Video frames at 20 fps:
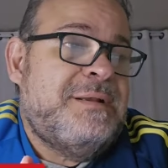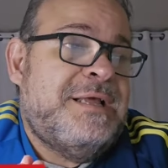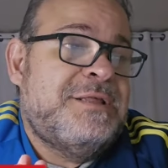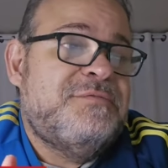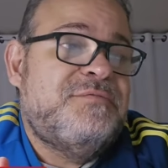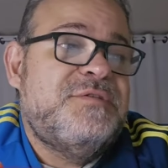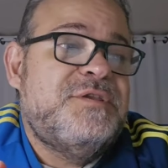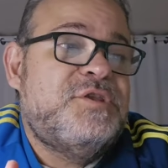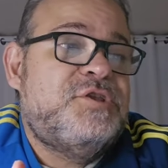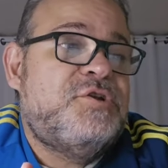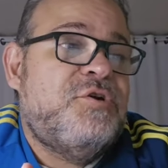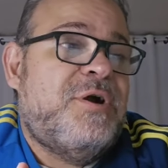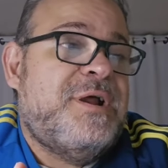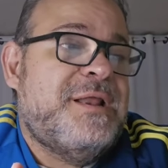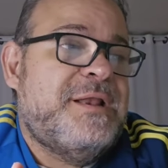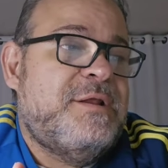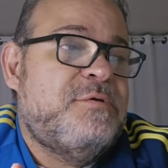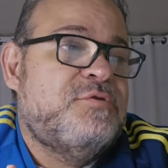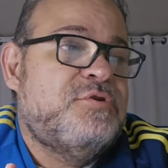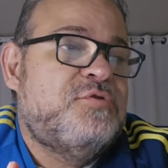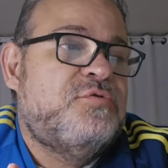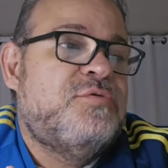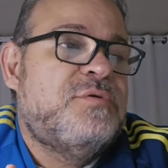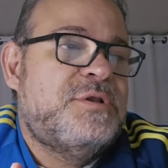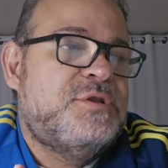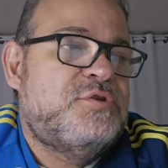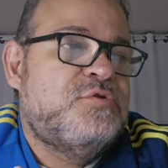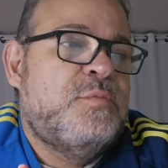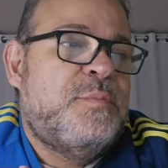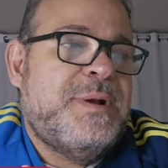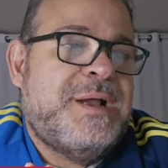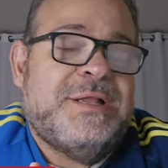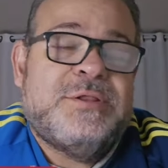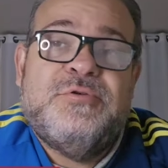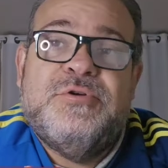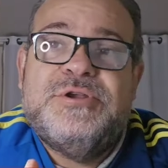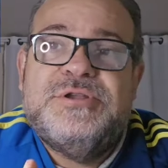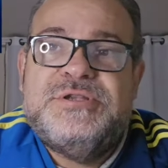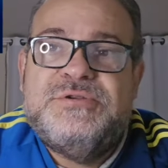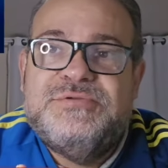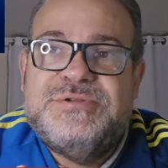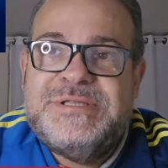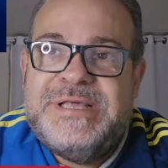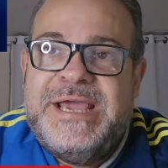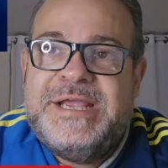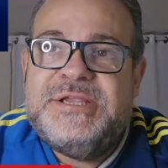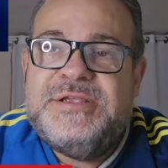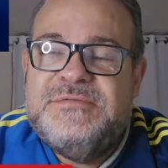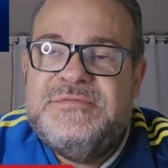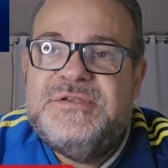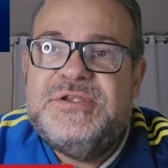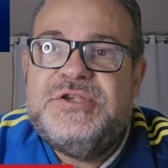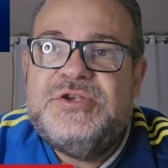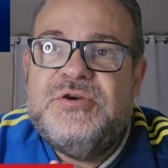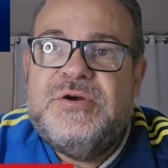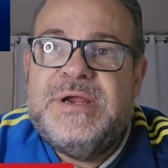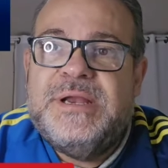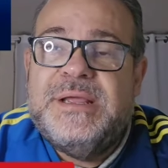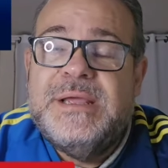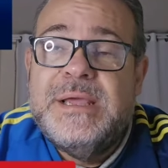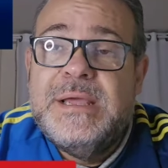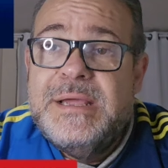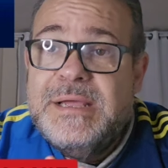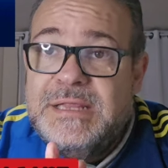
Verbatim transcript: Às 20 horas, né? O jogo, desculpa, 14 de 7 às 20 horas.